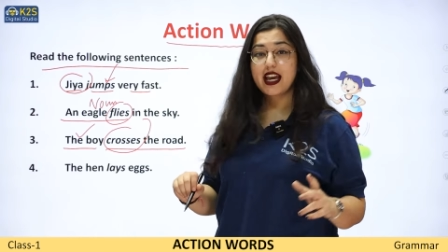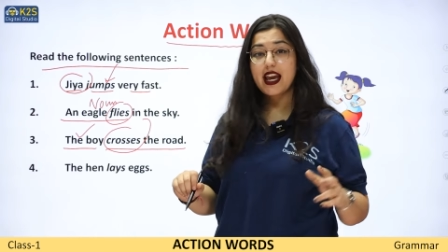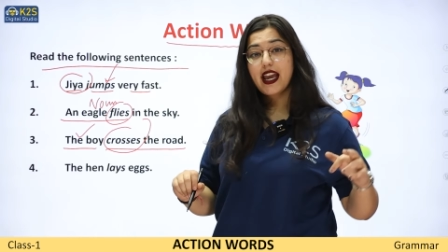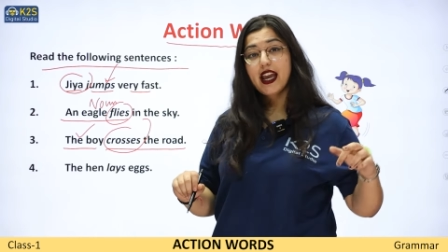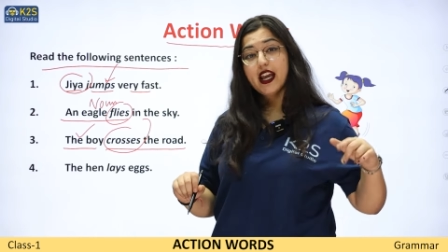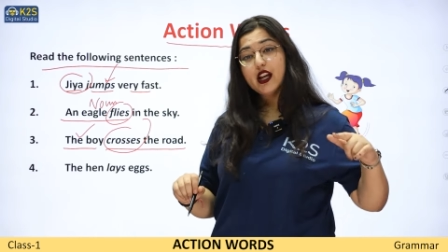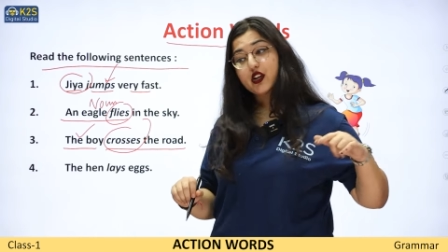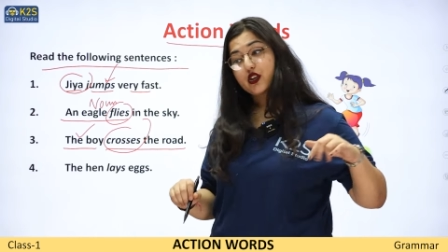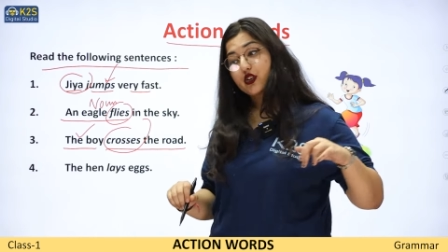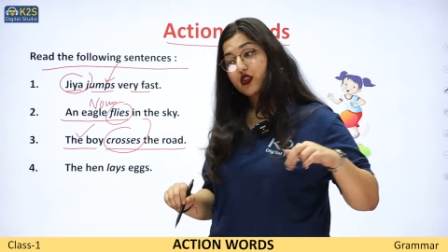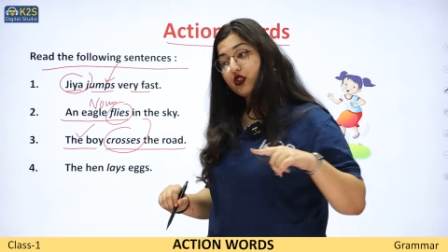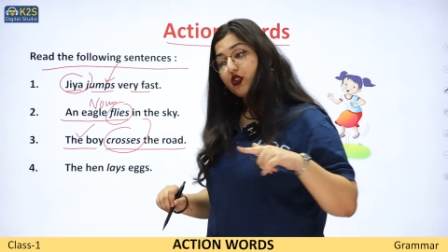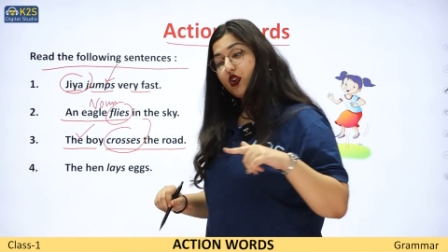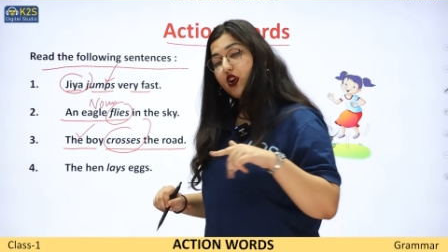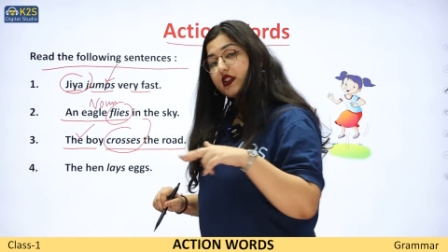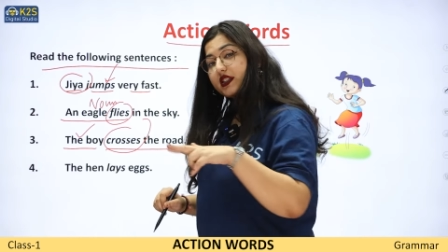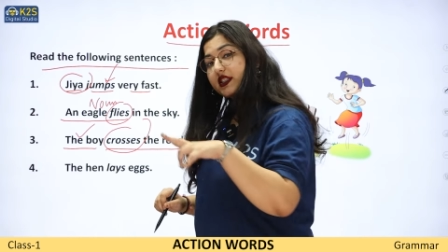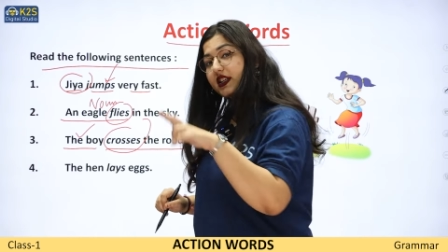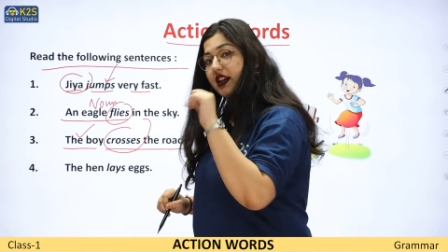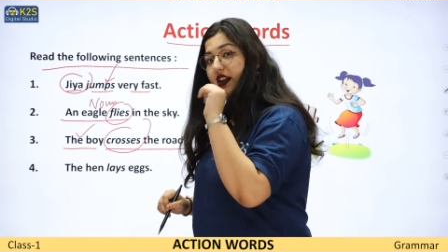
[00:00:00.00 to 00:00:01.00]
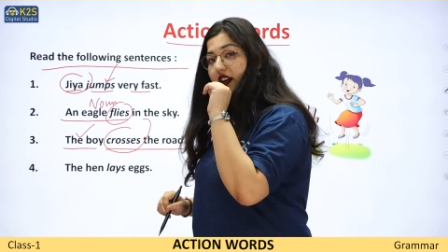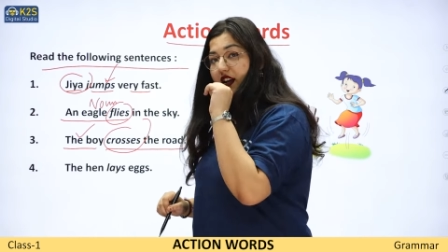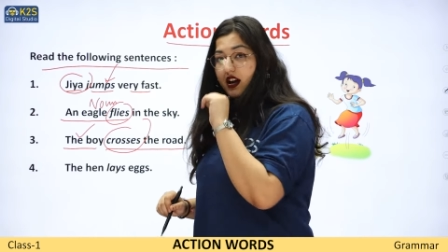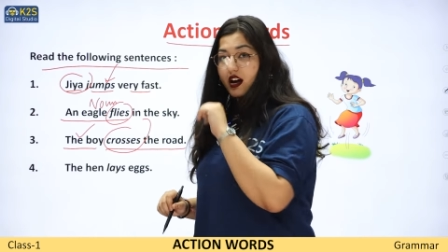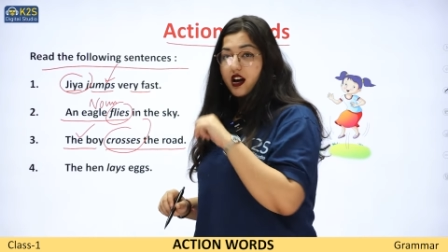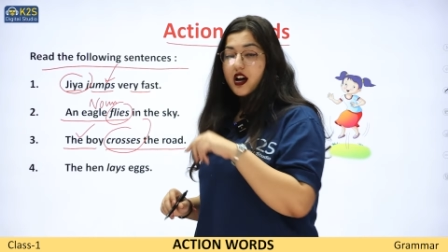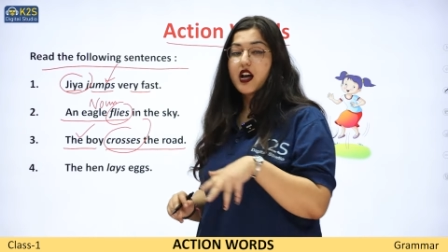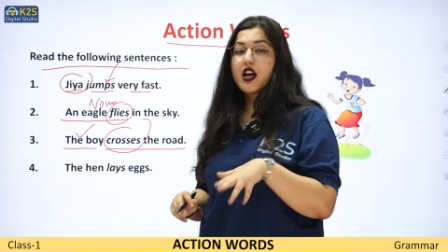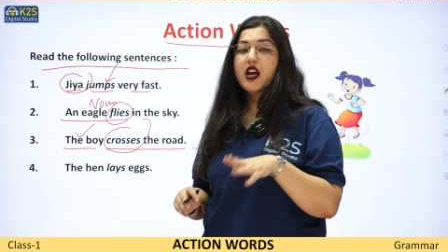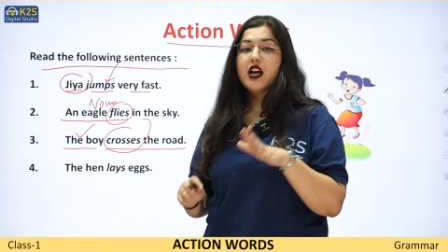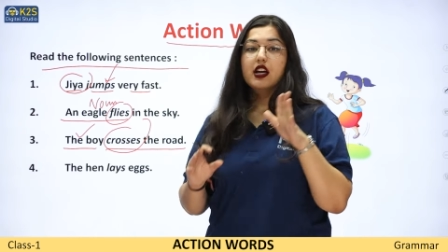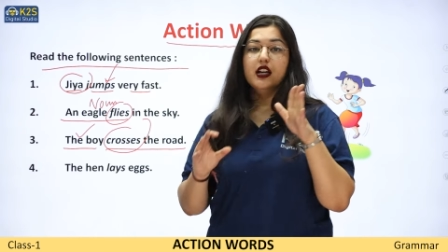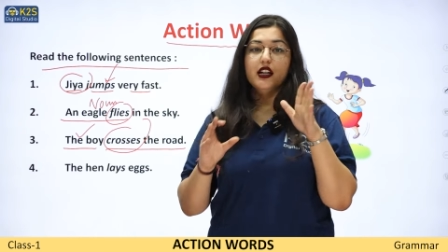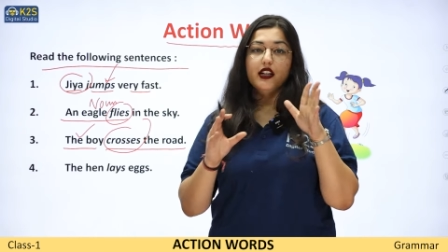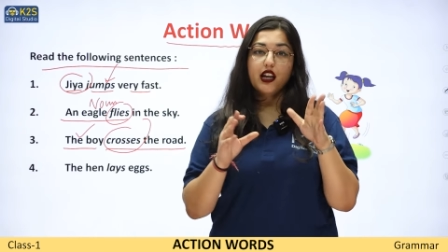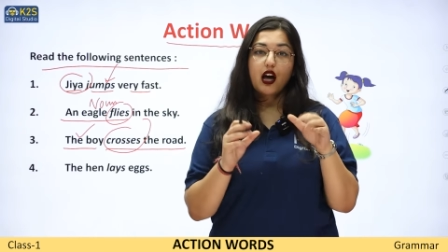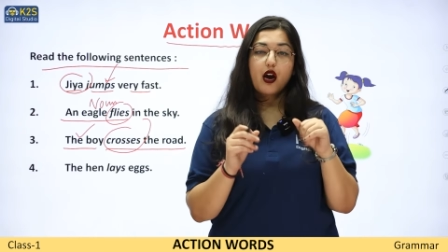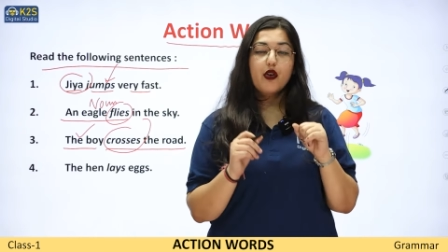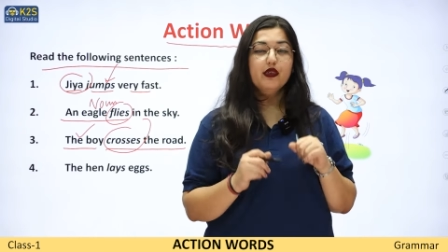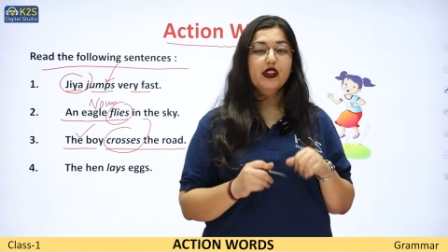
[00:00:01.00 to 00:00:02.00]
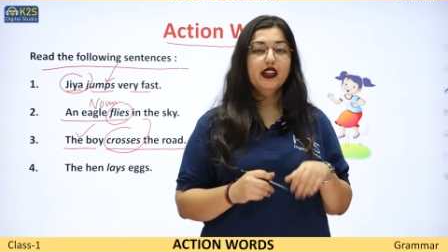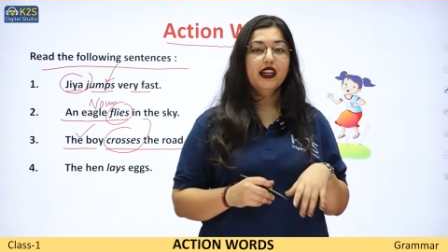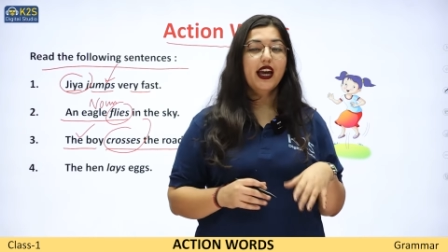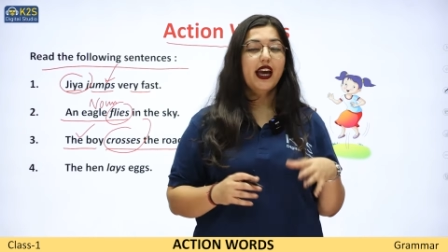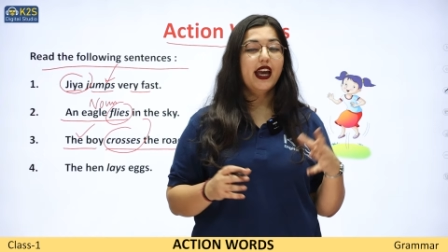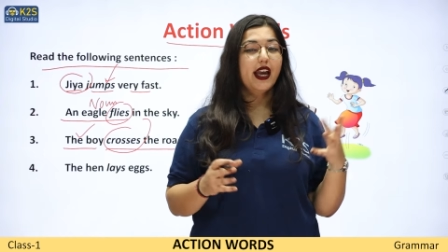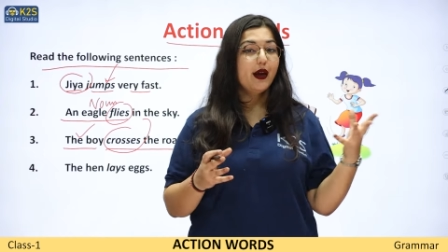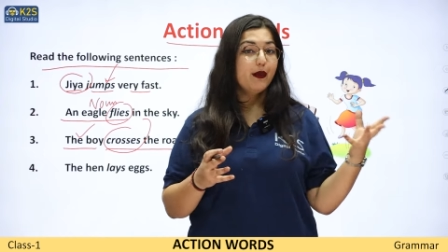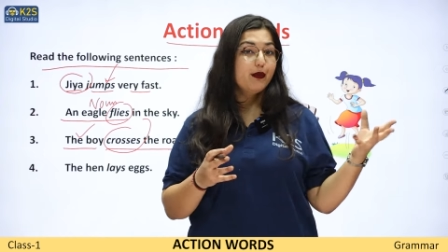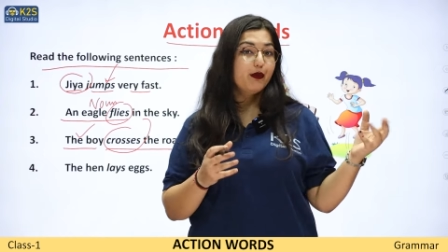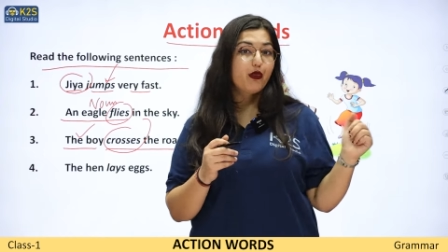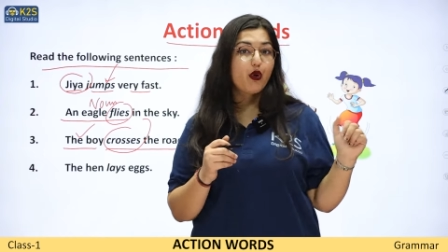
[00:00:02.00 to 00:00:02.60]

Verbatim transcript: क्या है क्रॉस करना नाउन क्या है